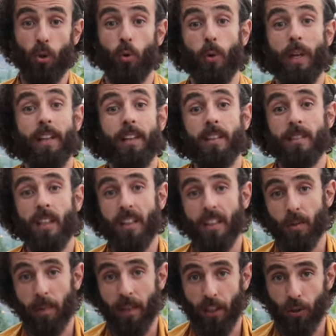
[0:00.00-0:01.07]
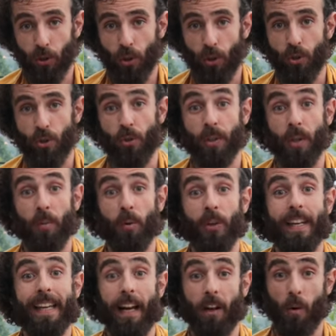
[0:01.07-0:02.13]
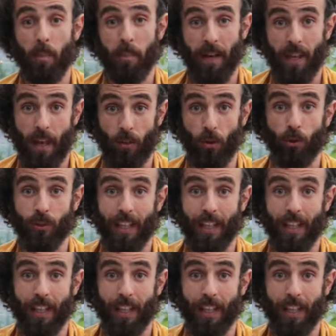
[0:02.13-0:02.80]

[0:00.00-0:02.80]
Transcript: Durante esta respiración yo te voy a ir acompañando,